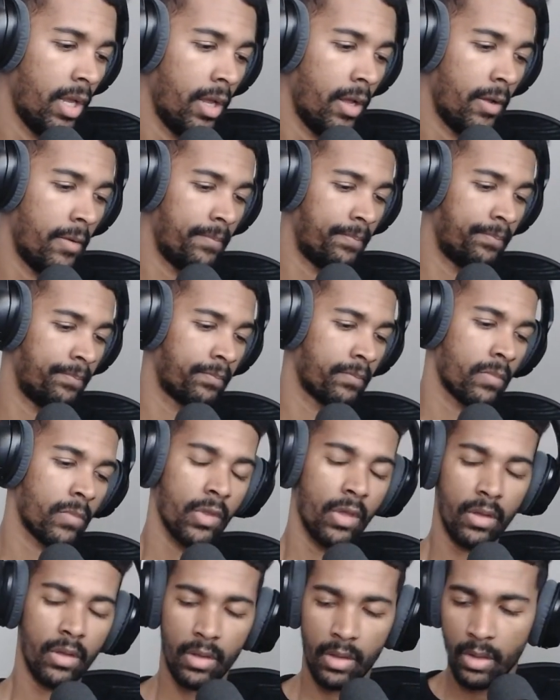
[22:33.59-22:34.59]
em,
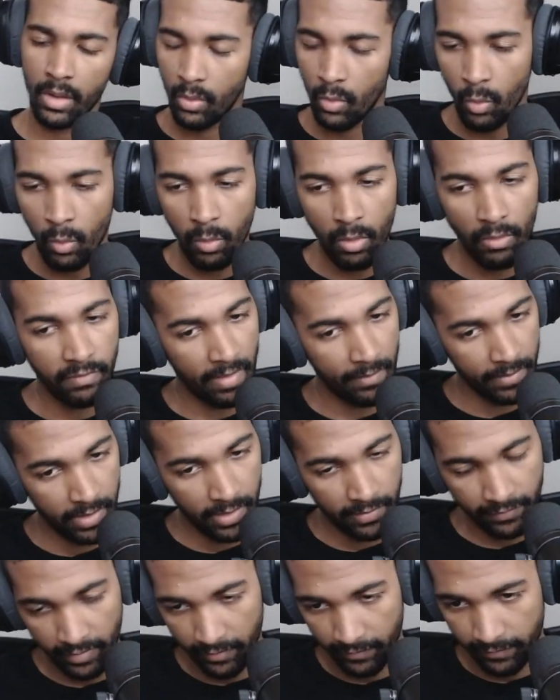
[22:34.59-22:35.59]
hubo,
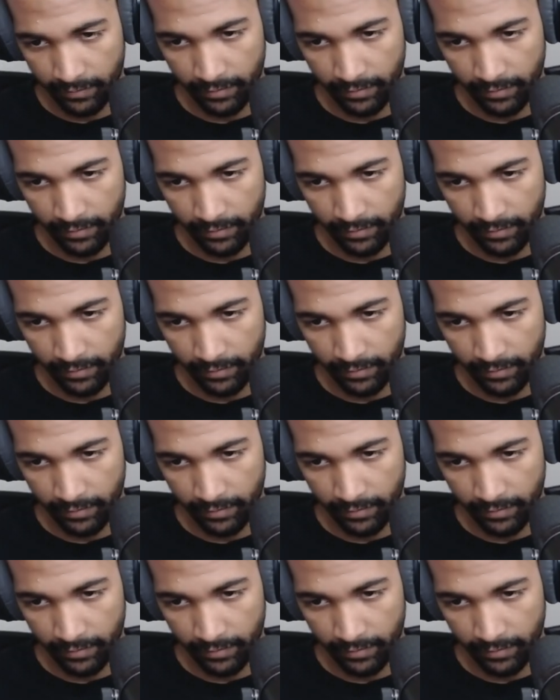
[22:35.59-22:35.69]
fami fe,